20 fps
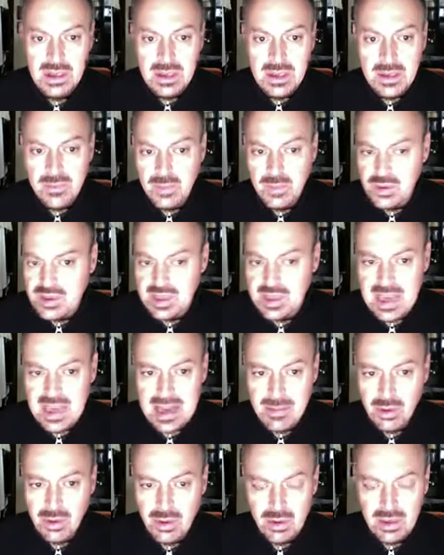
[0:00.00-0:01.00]

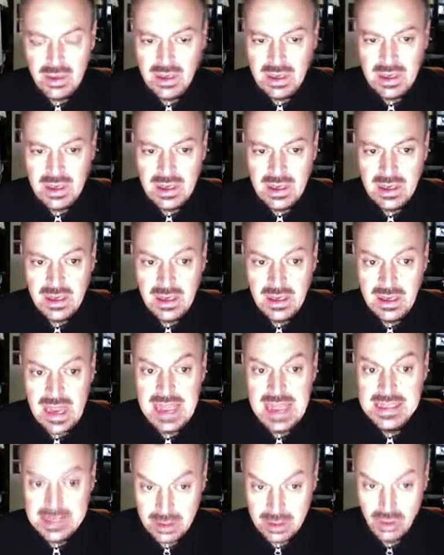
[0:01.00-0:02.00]
Possiamo, eh,
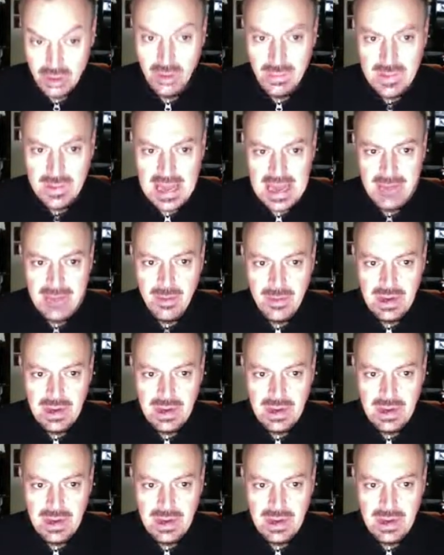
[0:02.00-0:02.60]
anzi dobbiamo